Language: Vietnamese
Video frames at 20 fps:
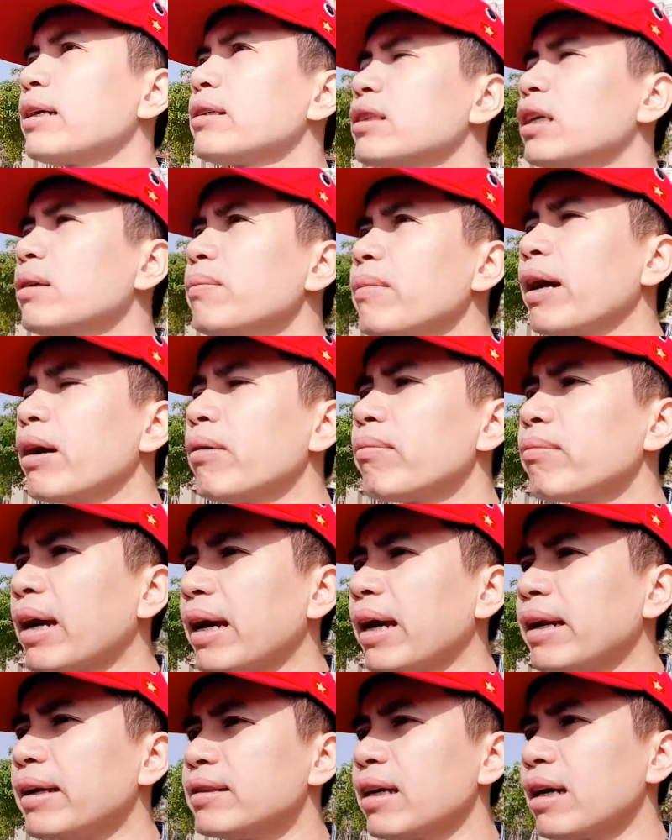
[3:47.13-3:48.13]
sớm ngày hôm
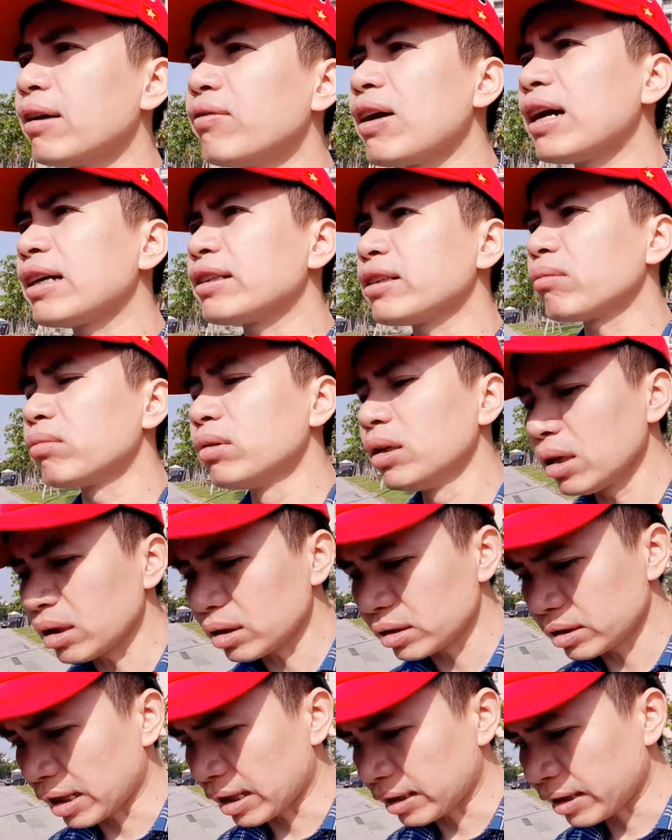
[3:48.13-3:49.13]
nay thì giá vàng trong
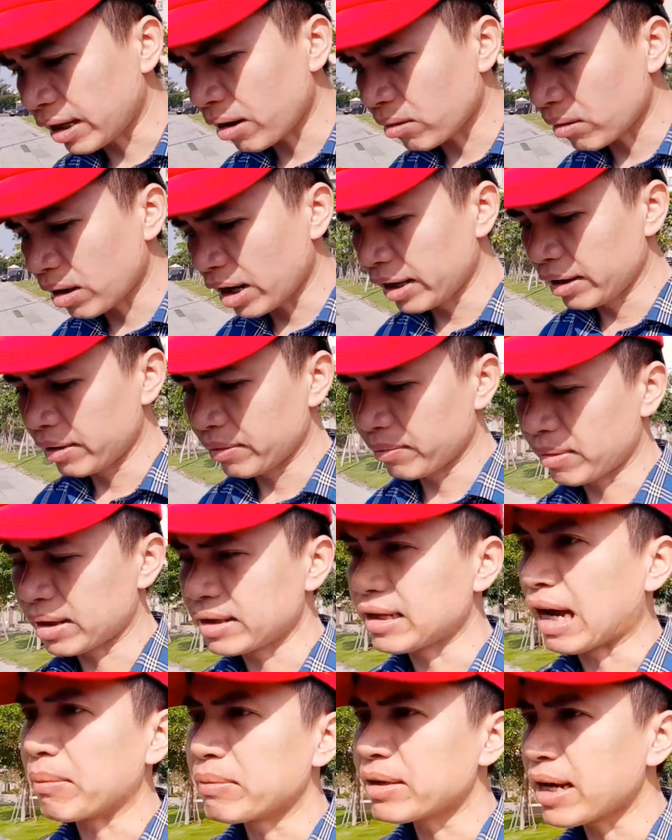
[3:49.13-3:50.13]
nước sẽ theo đây
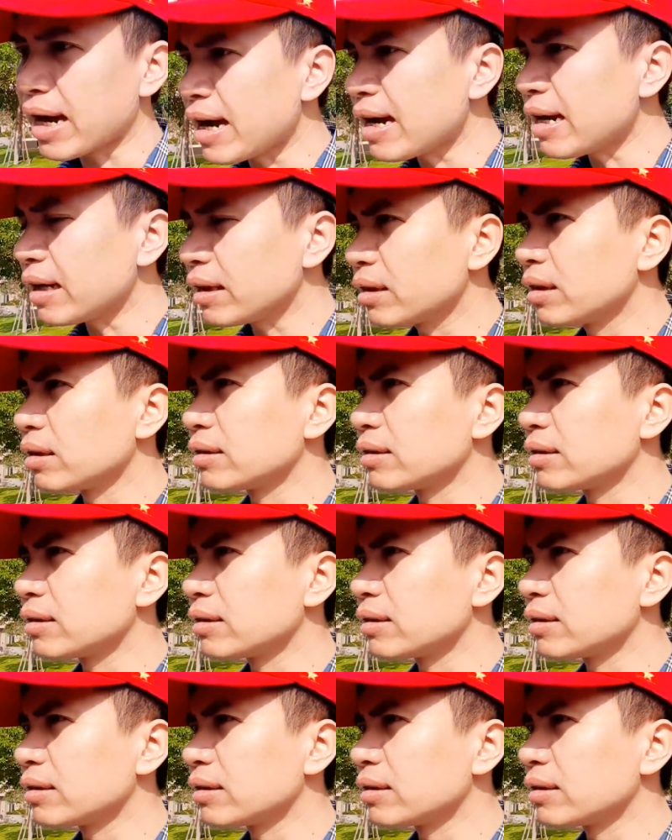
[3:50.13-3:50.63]
mà giảm giá.